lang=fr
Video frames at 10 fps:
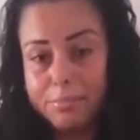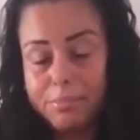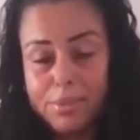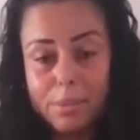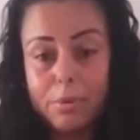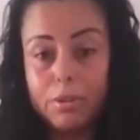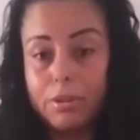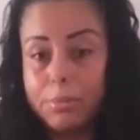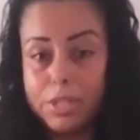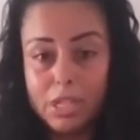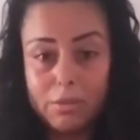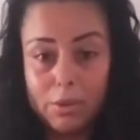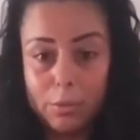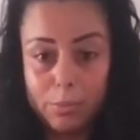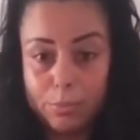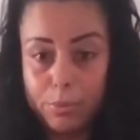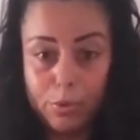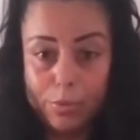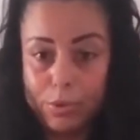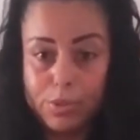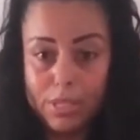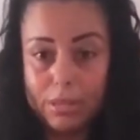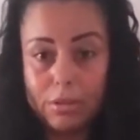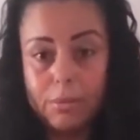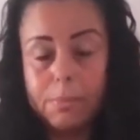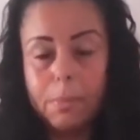plus important et puis j'arrivais plus mur au Seigneur.